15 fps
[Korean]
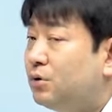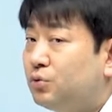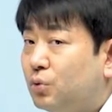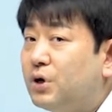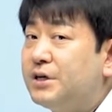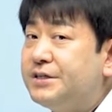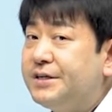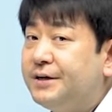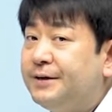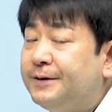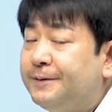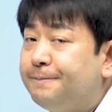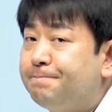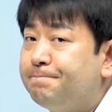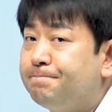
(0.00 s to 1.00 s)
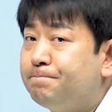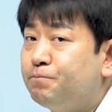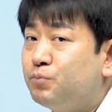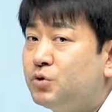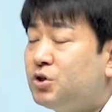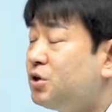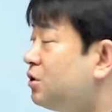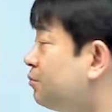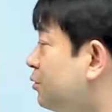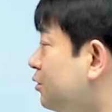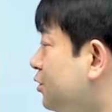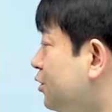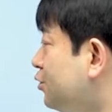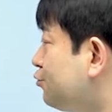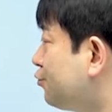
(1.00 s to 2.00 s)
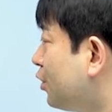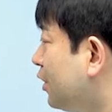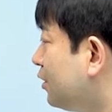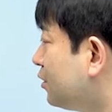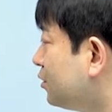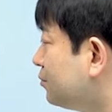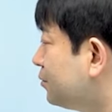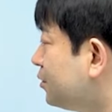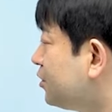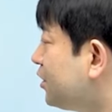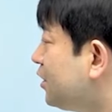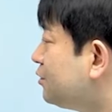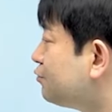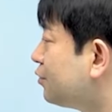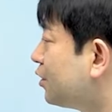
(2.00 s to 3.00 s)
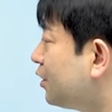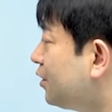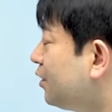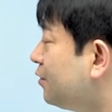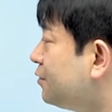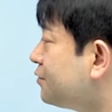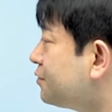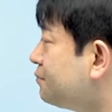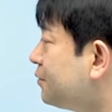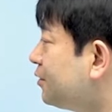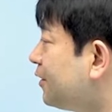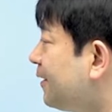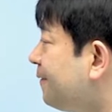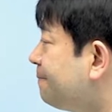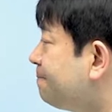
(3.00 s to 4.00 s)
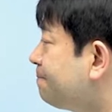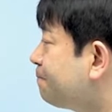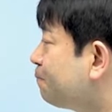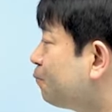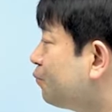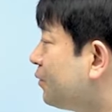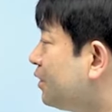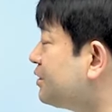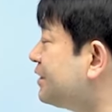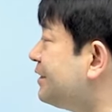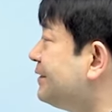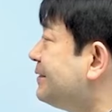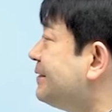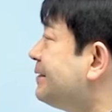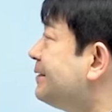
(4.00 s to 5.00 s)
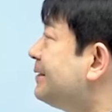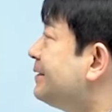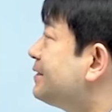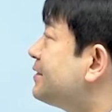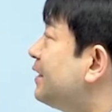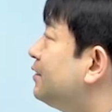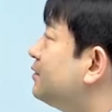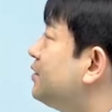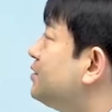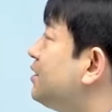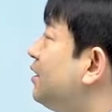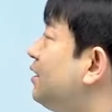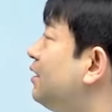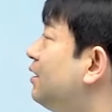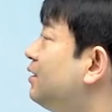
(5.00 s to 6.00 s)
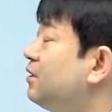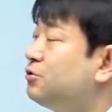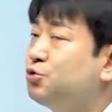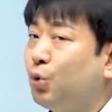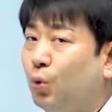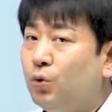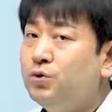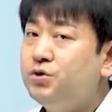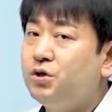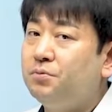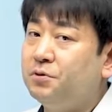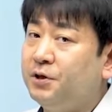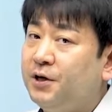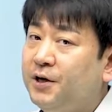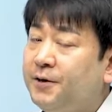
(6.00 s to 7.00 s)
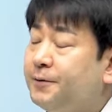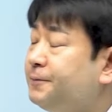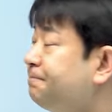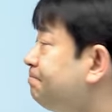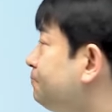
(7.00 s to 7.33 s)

똑같이 음, 시험을 칠 수 있게끔 응시할 수 있게 되어 있습니다. 이제 산업기사의 좋은 점은 이래요.